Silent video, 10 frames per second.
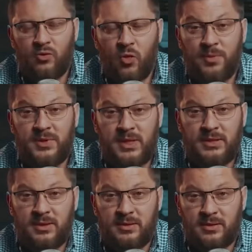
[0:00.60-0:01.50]

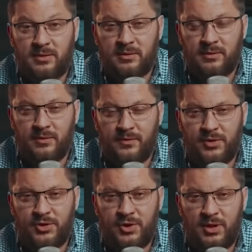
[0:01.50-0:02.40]
Топ-10
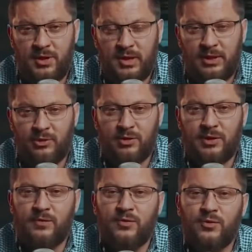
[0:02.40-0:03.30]
вещей, о
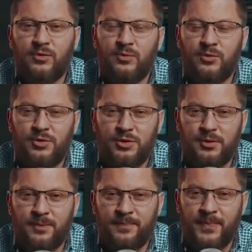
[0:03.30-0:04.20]
которых врут мужчины.